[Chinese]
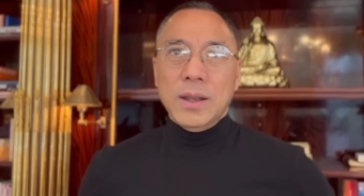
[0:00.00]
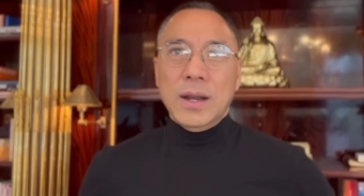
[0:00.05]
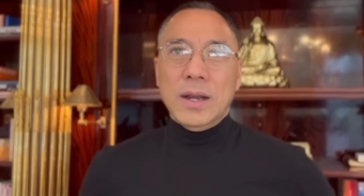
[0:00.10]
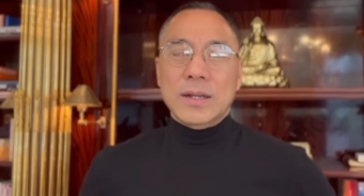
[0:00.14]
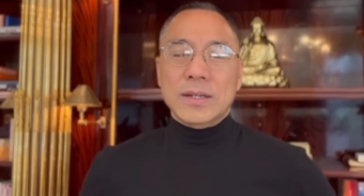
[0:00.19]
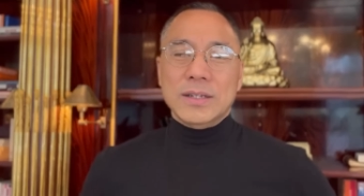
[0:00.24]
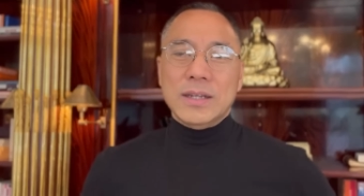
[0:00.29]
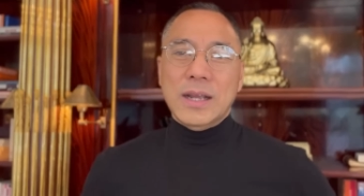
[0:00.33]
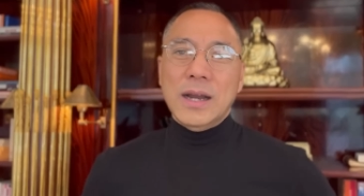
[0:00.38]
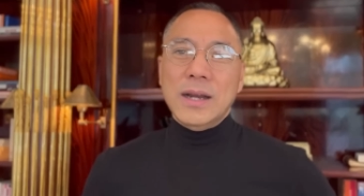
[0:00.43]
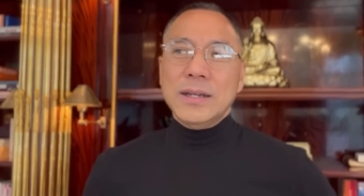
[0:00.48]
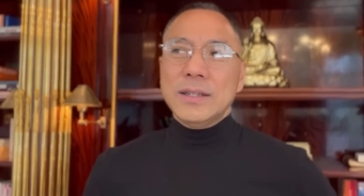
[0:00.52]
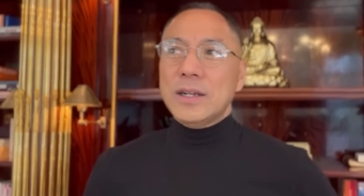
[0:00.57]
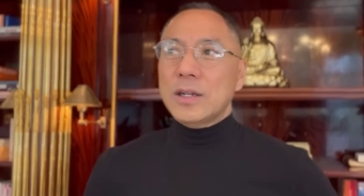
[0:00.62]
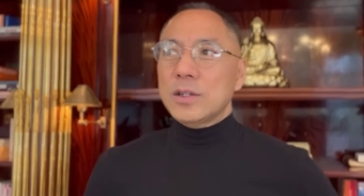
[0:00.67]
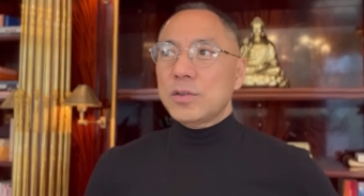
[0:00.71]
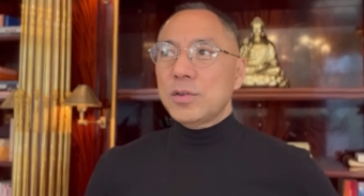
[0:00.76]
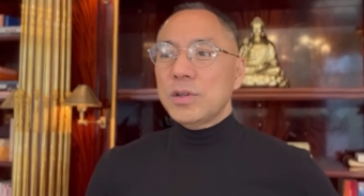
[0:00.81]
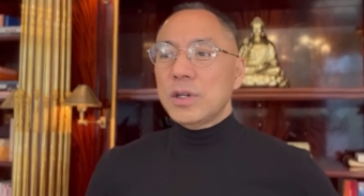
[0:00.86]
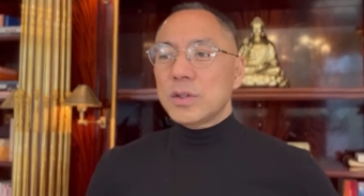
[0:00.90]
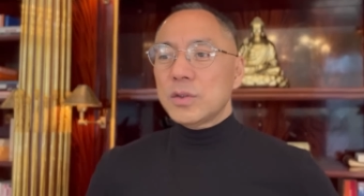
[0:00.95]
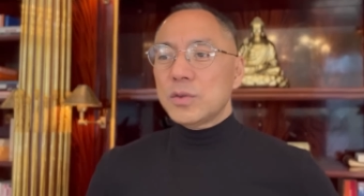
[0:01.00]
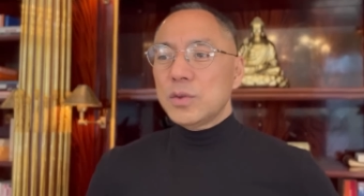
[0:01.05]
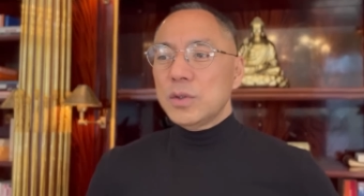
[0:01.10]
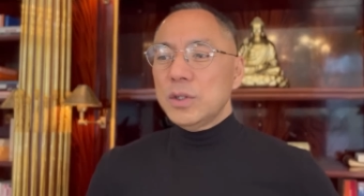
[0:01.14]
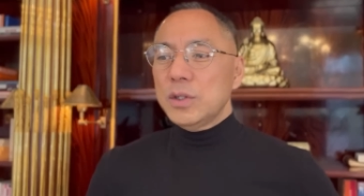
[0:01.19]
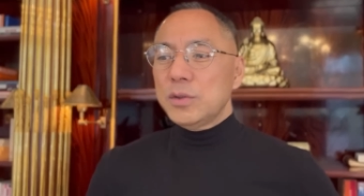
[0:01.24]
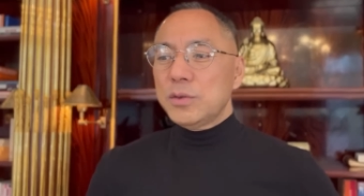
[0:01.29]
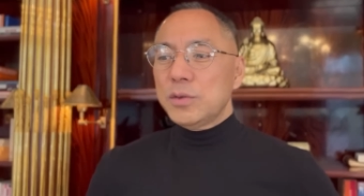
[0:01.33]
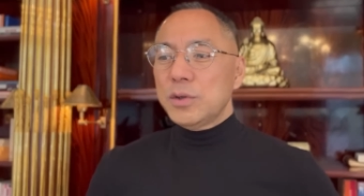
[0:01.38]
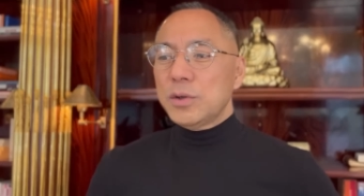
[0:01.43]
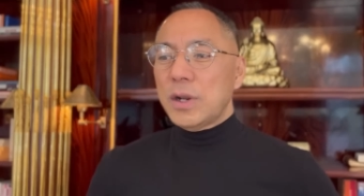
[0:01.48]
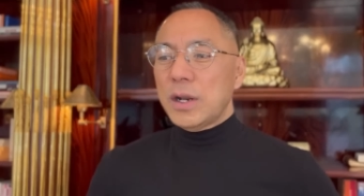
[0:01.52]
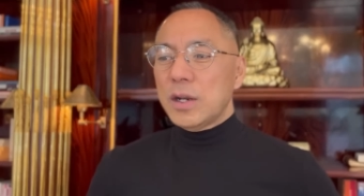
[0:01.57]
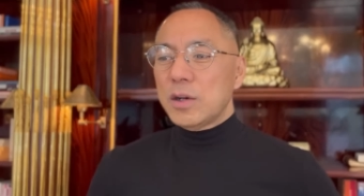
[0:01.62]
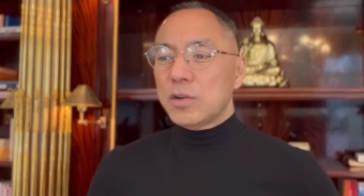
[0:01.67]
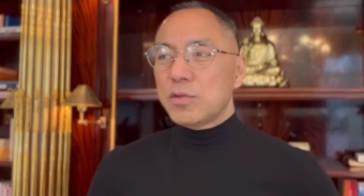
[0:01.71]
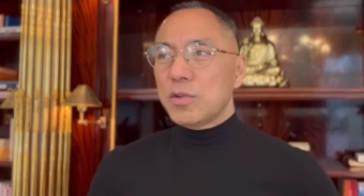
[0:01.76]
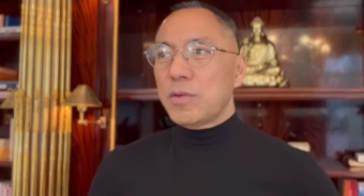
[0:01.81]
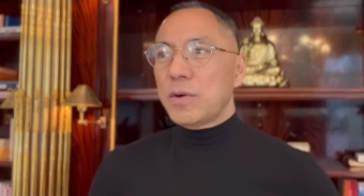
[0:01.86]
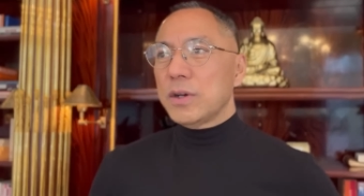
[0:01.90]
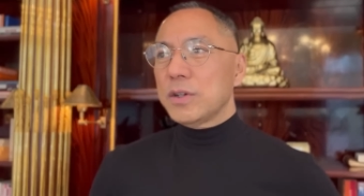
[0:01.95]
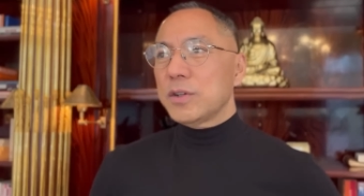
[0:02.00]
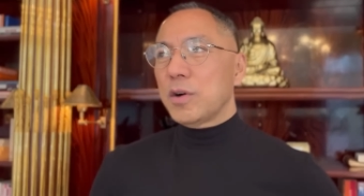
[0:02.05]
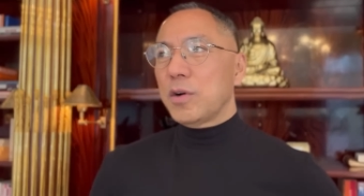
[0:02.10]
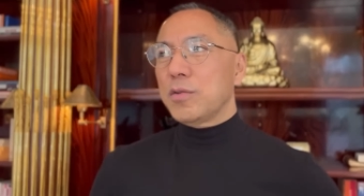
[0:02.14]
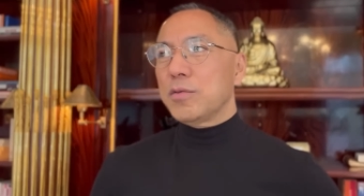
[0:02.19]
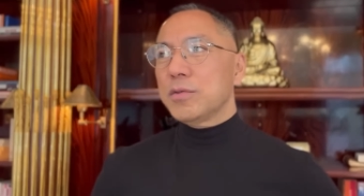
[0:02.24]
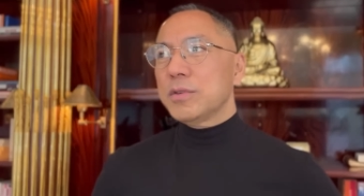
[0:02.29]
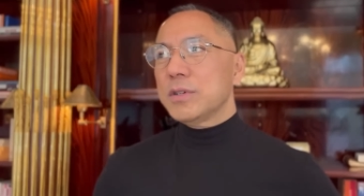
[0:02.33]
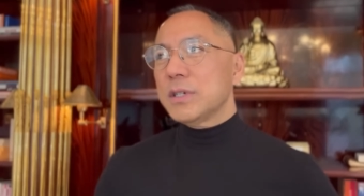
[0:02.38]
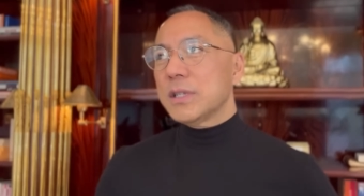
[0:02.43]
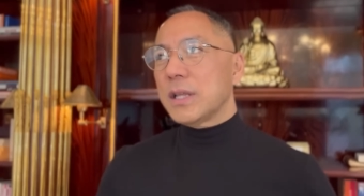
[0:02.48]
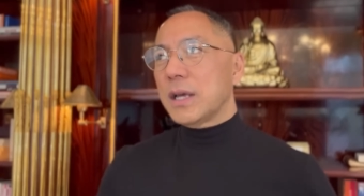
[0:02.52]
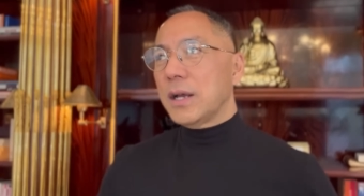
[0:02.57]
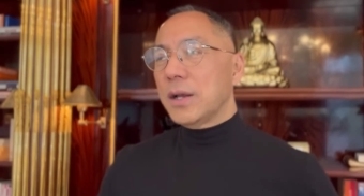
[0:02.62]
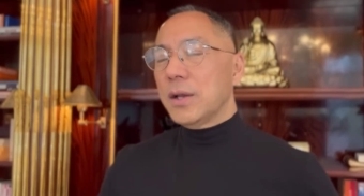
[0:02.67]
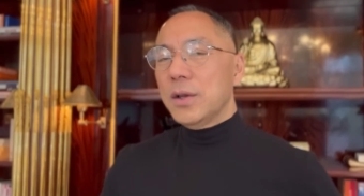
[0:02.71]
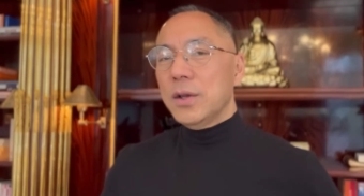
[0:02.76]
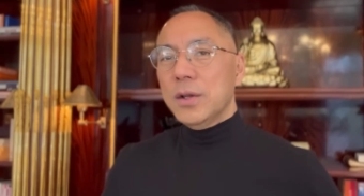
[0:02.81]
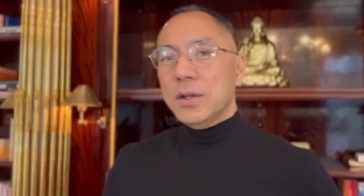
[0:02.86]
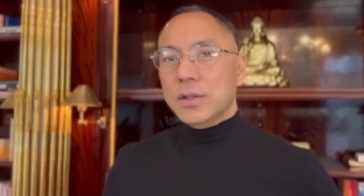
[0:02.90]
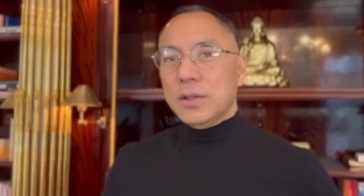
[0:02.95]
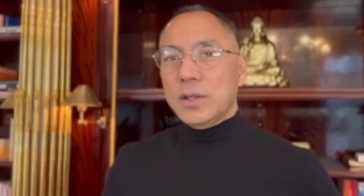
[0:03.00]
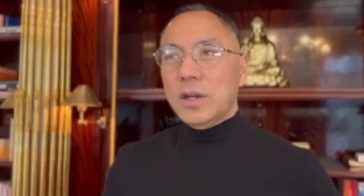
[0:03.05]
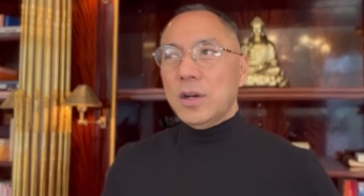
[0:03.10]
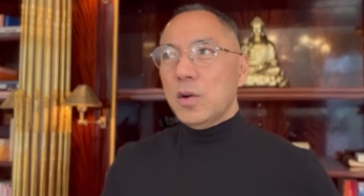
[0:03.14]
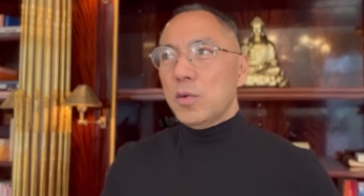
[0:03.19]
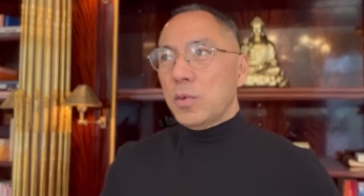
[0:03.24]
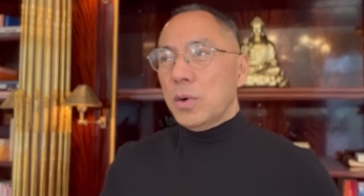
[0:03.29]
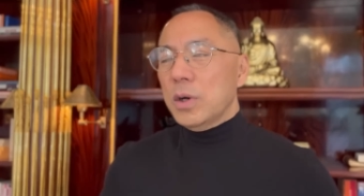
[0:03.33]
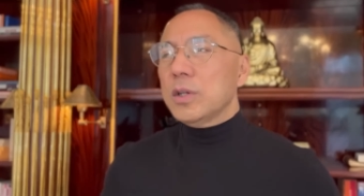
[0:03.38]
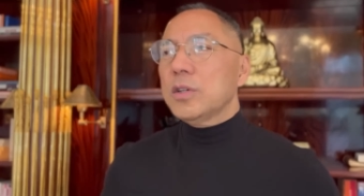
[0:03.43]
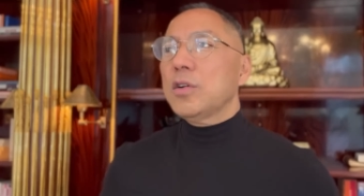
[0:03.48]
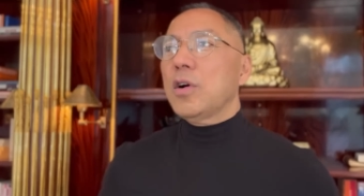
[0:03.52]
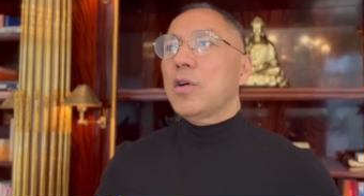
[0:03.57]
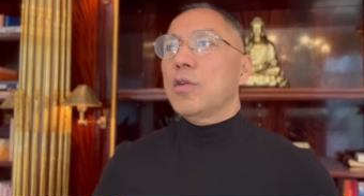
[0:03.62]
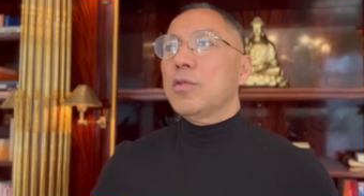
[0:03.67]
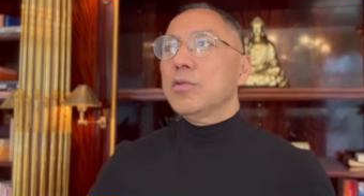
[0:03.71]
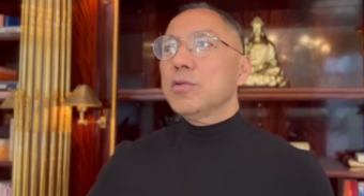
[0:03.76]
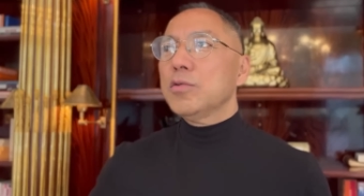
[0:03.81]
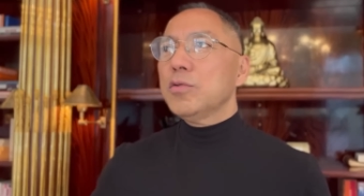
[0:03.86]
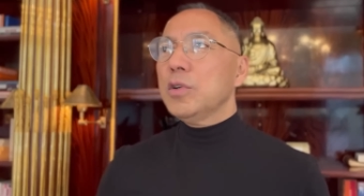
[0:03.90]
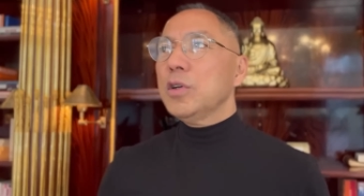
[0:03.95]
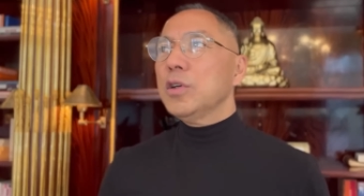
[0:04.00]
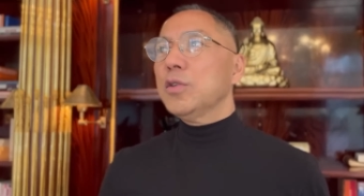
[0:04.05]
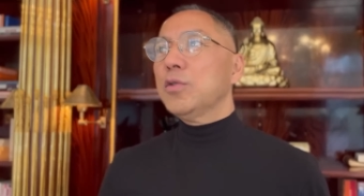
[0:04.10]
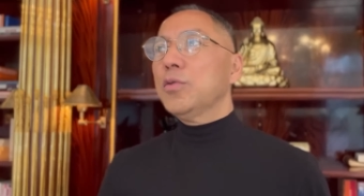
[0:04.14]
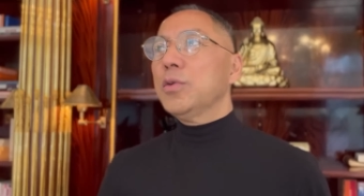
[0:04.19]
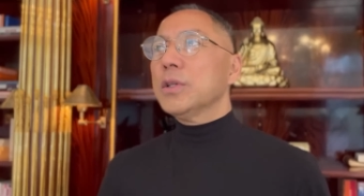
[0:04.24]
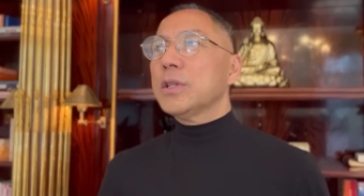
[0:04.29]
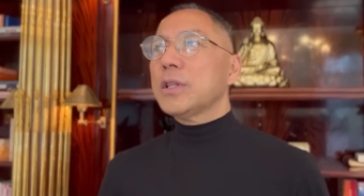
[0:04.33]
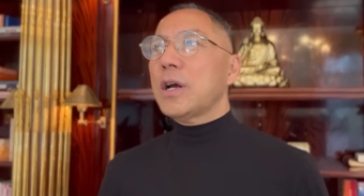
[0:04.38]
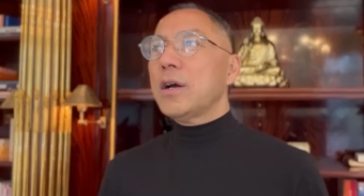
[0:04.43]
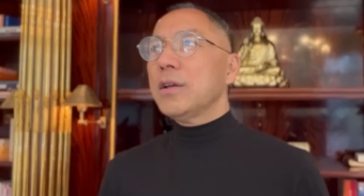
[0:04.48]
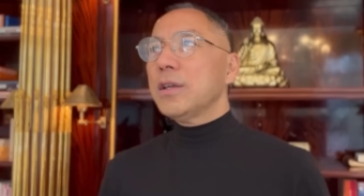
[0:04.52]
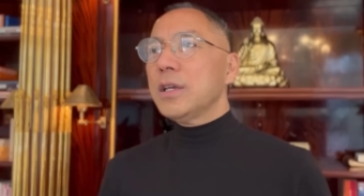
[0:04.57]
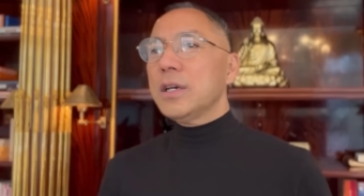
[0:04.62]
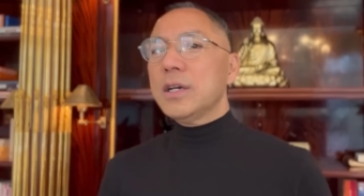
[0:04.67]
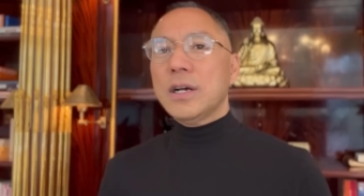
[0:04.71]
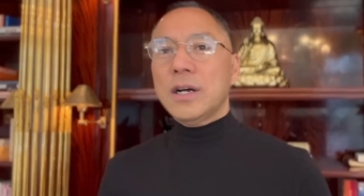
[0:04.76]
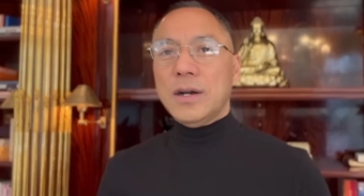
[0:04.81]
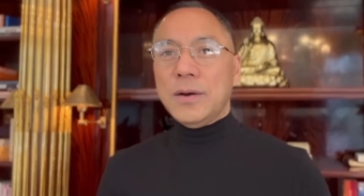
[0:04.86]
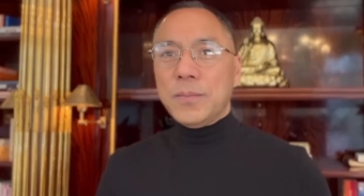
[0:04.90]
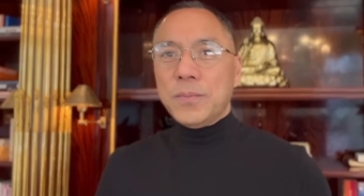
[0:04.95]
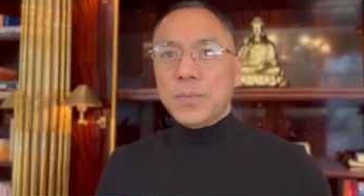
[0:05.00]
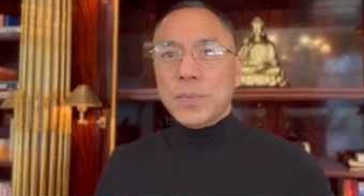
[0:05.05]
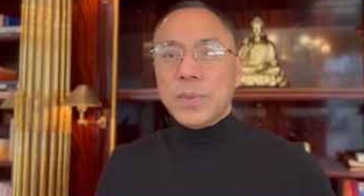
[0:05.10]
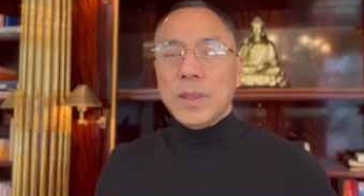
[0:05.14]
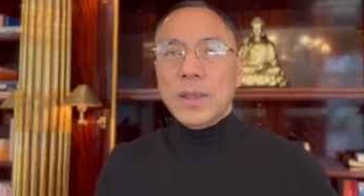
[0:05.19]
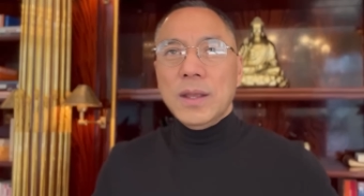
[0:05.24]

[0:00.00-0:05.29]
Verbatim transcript: 啊，严格讲，就像孙立军原来说王小红似的，他说王小红最多当一个。